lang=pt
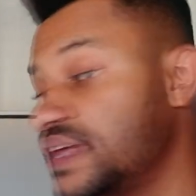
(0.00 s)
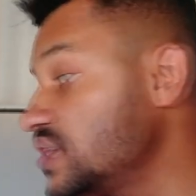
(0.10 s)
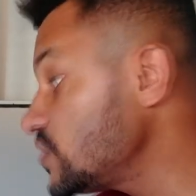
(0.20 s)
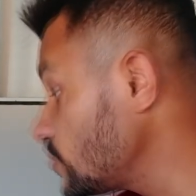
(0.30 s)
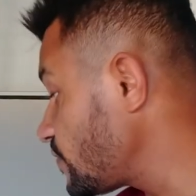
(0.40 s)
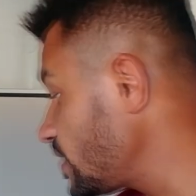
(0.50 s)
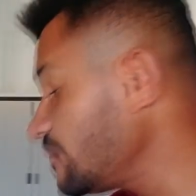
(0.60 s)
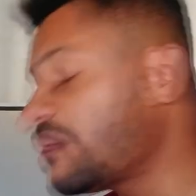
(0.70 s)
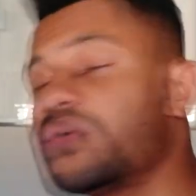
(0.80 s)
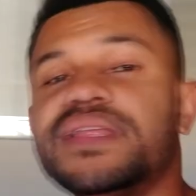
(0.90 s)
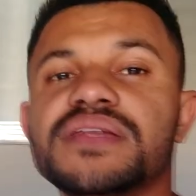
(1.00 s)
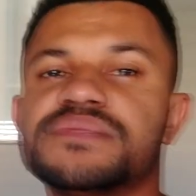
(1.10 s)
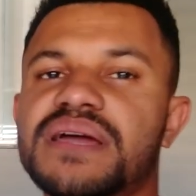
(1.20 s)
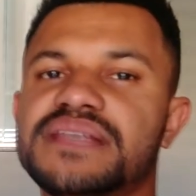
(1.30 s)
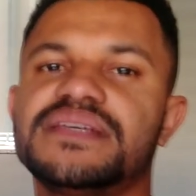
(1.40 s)
isso eu estou falando para
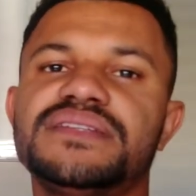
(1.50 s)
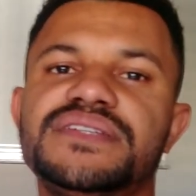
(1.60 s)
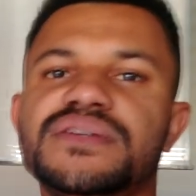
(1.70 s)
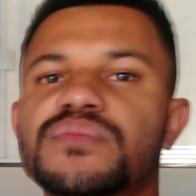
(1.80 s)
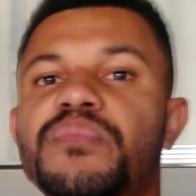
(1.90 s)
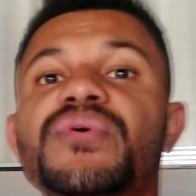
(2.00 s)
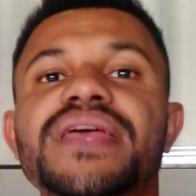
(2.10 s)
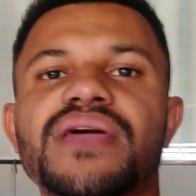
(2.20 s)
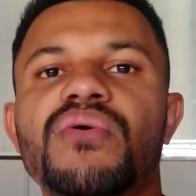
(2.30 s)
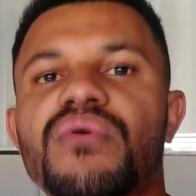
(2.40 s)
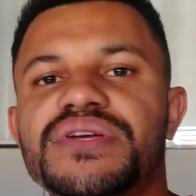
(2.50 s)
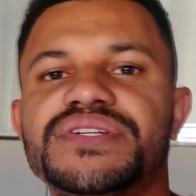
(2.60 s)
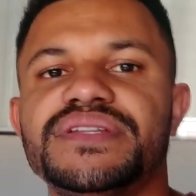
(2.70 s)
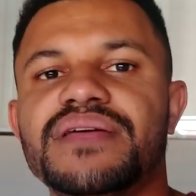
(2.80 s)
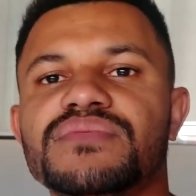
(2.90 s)
modelos mais antigos, porque
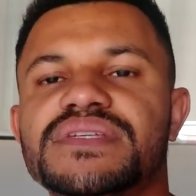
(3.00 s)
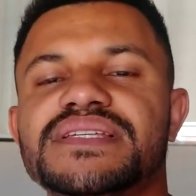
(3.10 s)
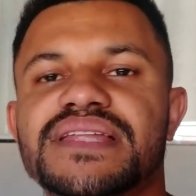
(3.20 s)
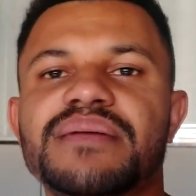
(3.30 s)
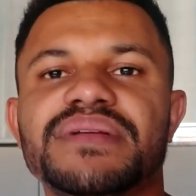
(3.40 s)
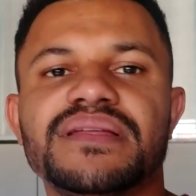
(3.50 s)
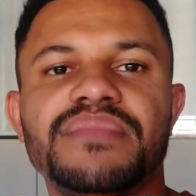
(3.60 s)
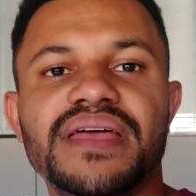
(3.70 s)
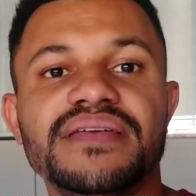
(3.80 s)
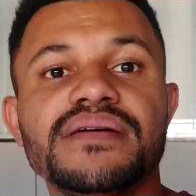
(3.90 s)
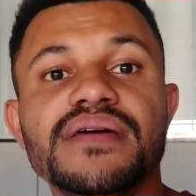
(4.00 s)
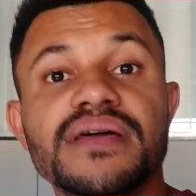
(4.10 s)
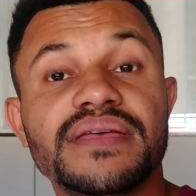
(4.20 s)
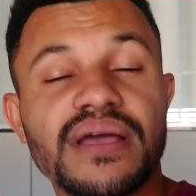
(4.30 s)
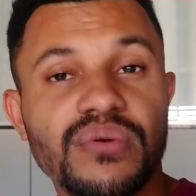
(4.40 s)
hoje tem um sistema também
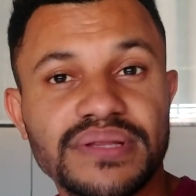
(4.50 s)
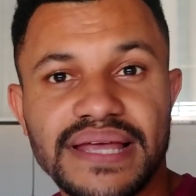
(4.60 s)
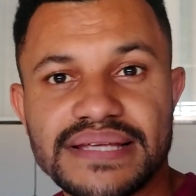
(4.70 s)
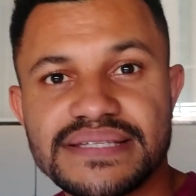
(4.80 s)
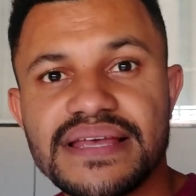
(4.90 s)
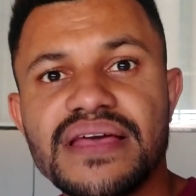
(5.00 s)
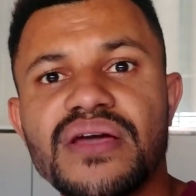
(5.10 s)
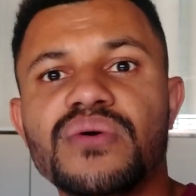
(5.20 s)
que acontece.